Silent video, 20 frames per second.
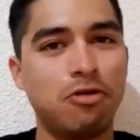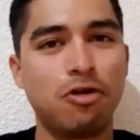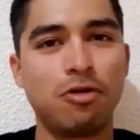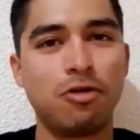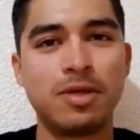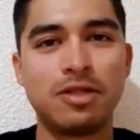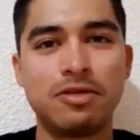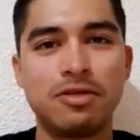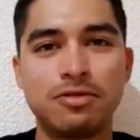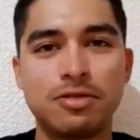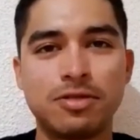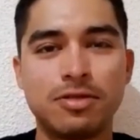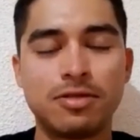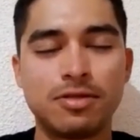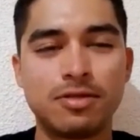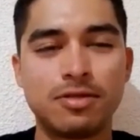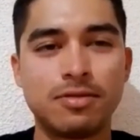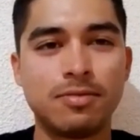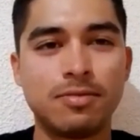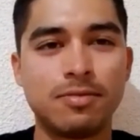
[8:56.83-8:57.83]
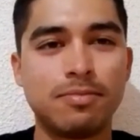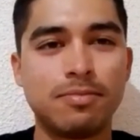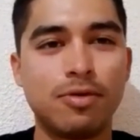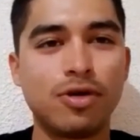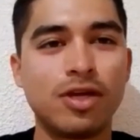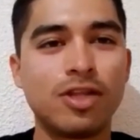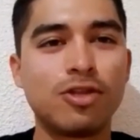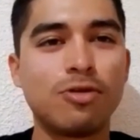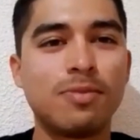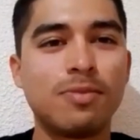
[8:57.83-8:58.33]
lo menos
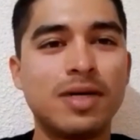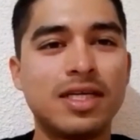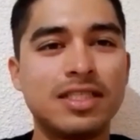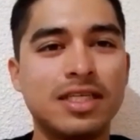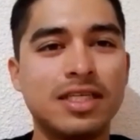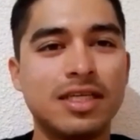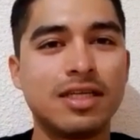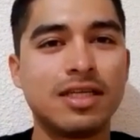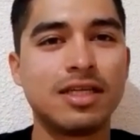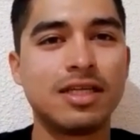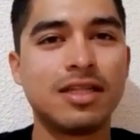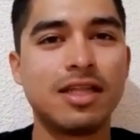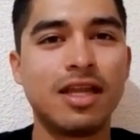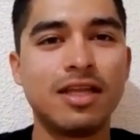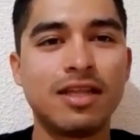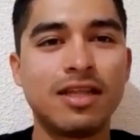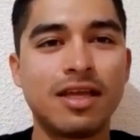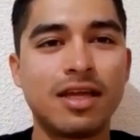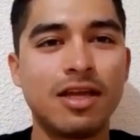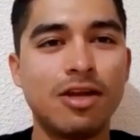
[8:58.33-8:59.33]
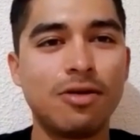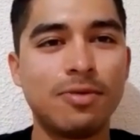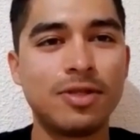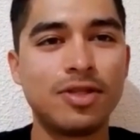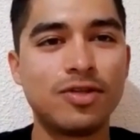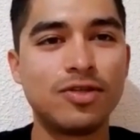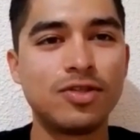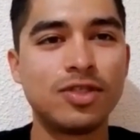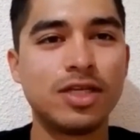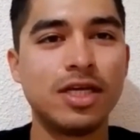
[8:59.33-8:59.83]
poquito más de, 30
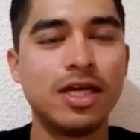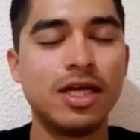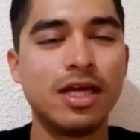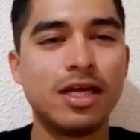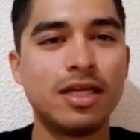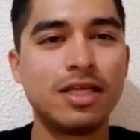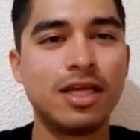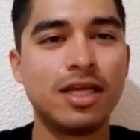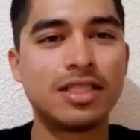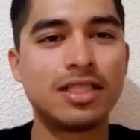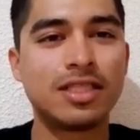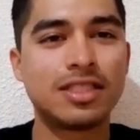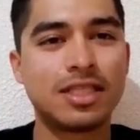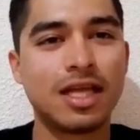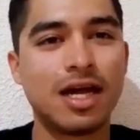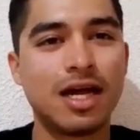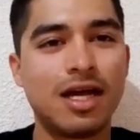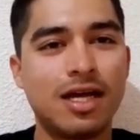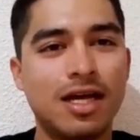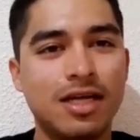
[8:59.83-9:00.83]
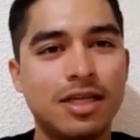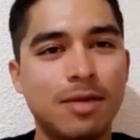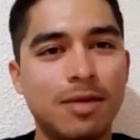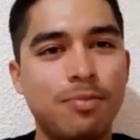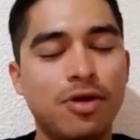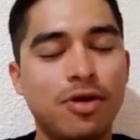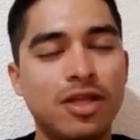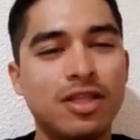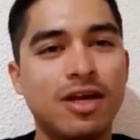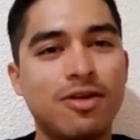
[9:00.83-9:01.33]
kilómetros, ya está, ya
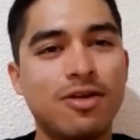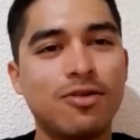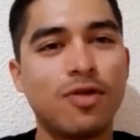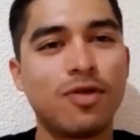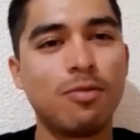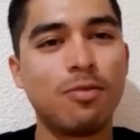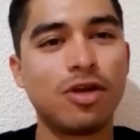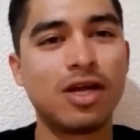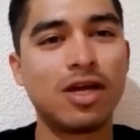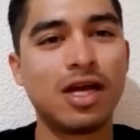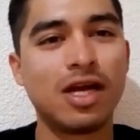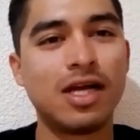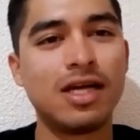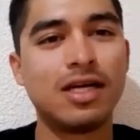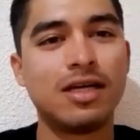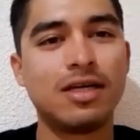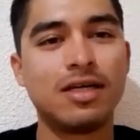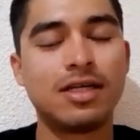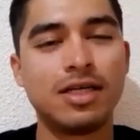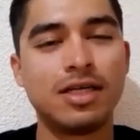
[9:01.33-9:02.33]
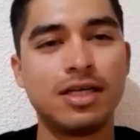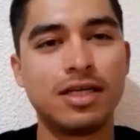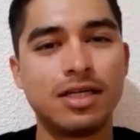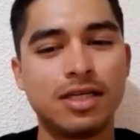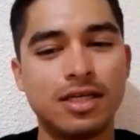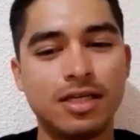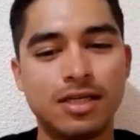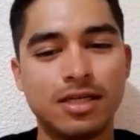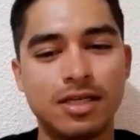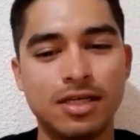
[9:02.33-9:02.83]
puede entrar uno al volcán,
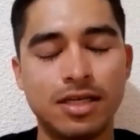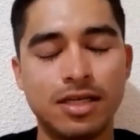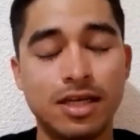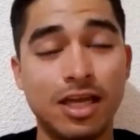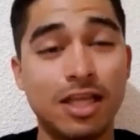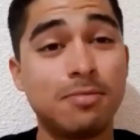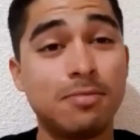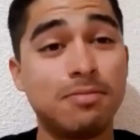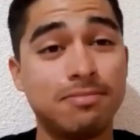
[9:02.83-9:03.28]
que es